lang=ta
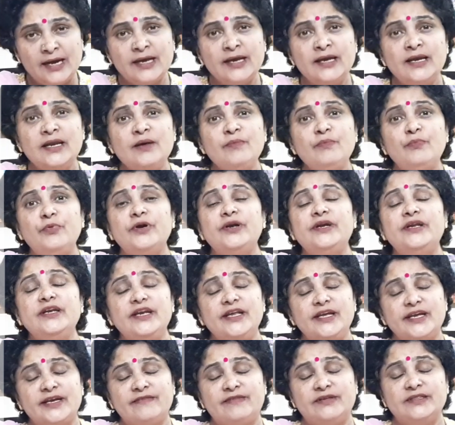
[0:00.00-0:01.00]
எல்லாம் போயிட்டு
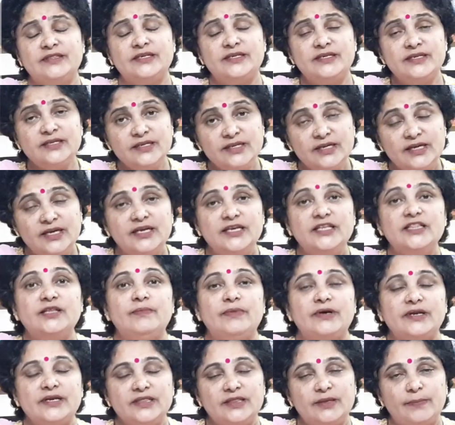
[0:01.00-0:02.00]
நீங்கள் வந்துட்டு இந்த
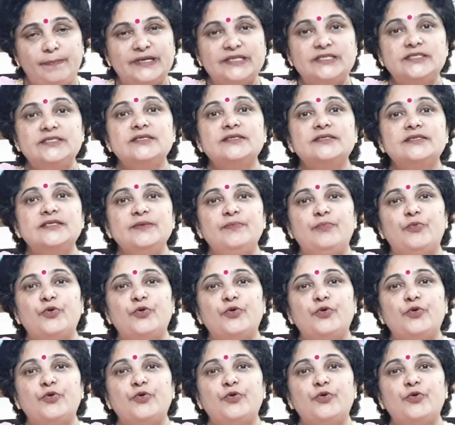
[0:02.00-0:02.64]
மாதிரி இந்த பச்சரிசி